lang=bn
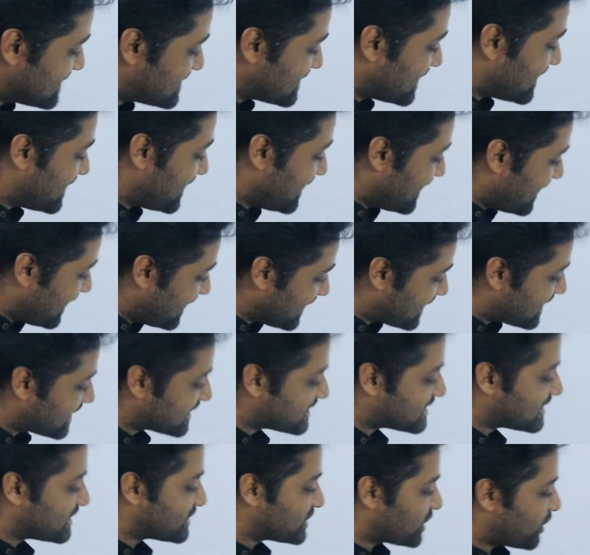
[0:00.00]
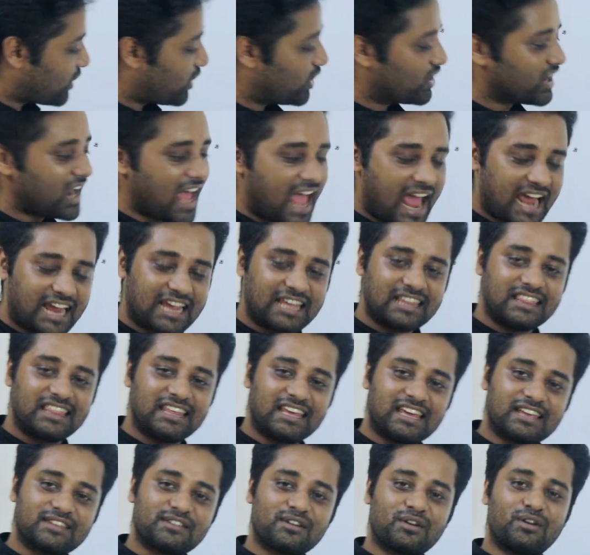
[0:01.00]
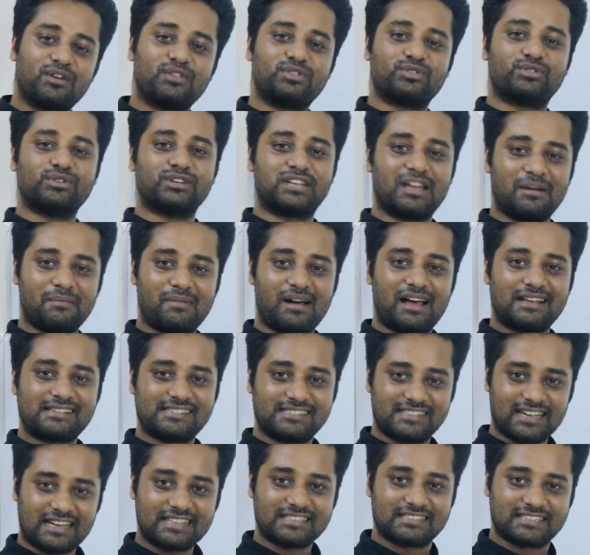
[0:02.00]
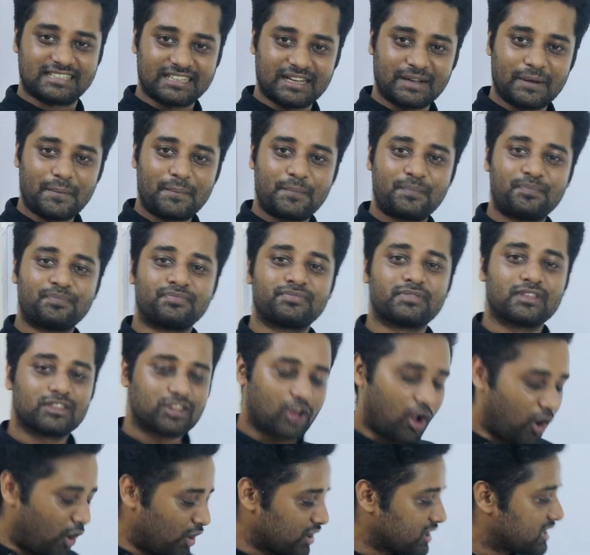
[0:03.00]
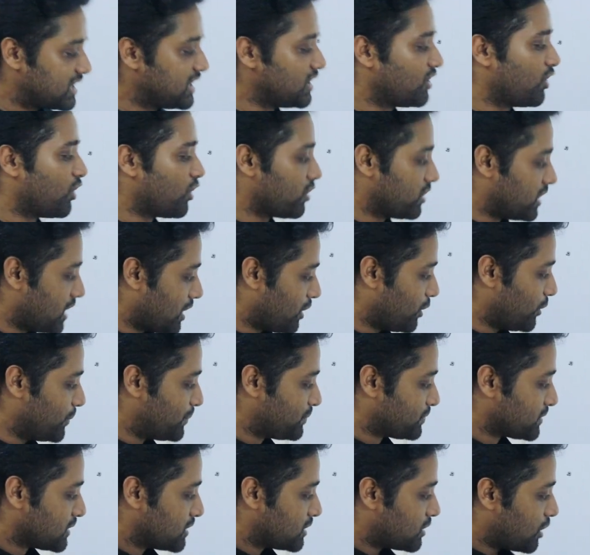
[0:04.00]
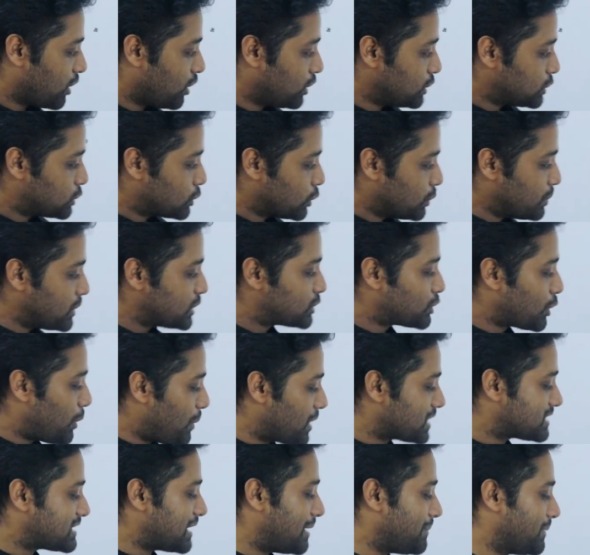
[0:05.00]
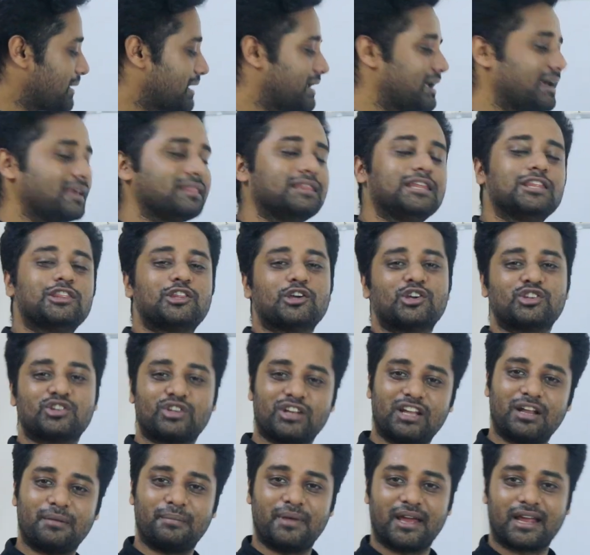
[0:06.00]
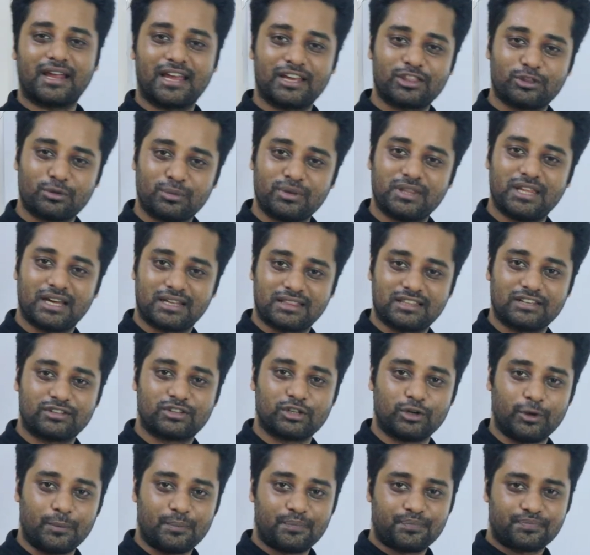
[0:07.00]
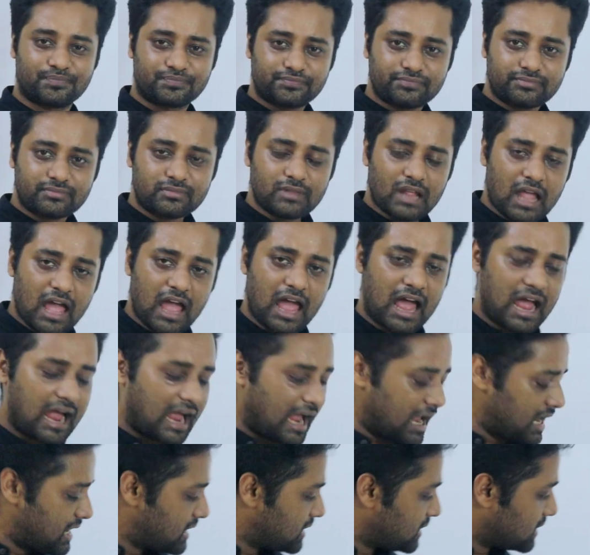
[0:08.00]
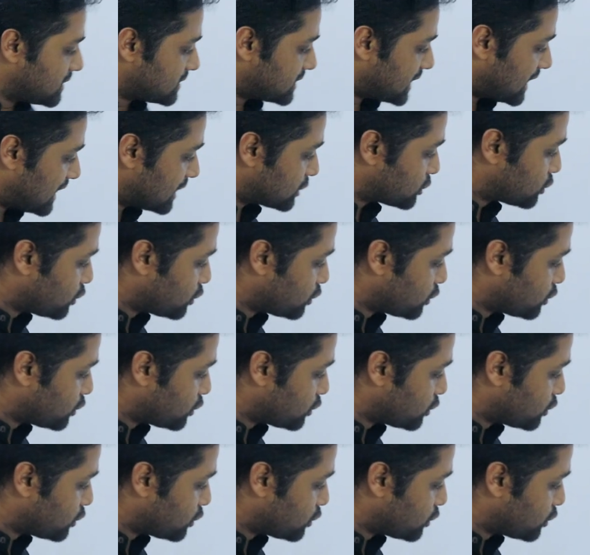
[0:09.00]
এই যে এই ক্ষেত্রে যখন একই দিকে যখন দুইটা বাস যাচ্ছে তখন কি করো দেখো তখন তুমি তোমার সাপেক্ষে দ্বিতীয় জনের বেগকে তুমি দেখতেছো হ্যাঁ তাহলে